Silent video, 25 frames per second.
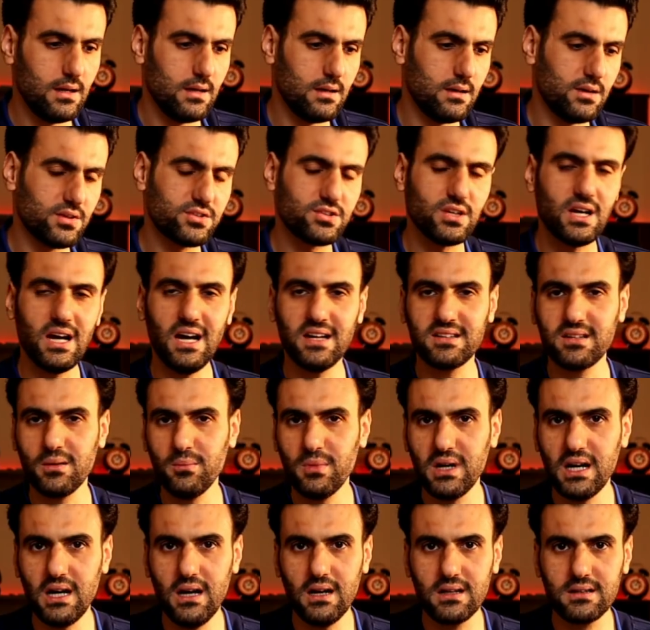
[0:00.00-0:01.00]
أه، صراحة
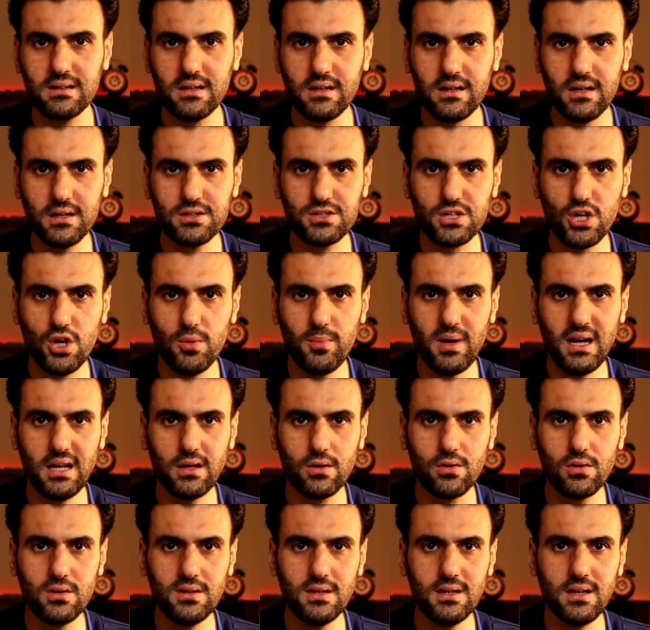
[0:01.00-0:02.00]
ما راح اقدر اجاوب
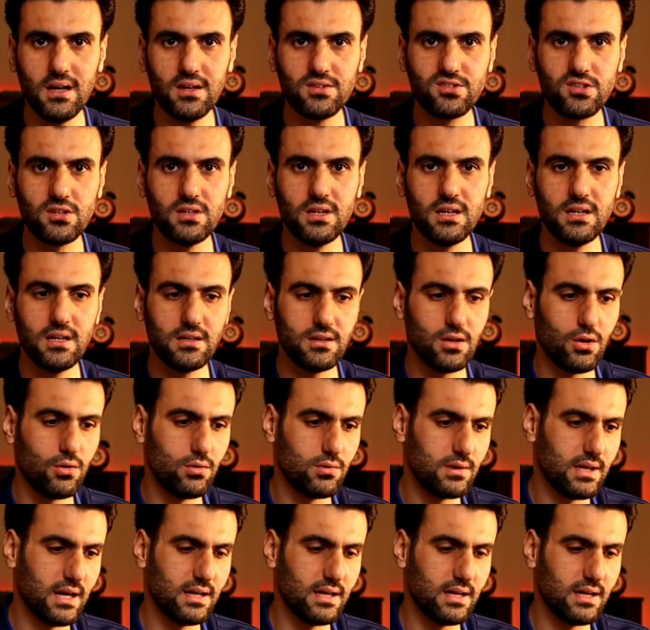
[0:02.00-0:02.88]
على كل الاسئلة لانه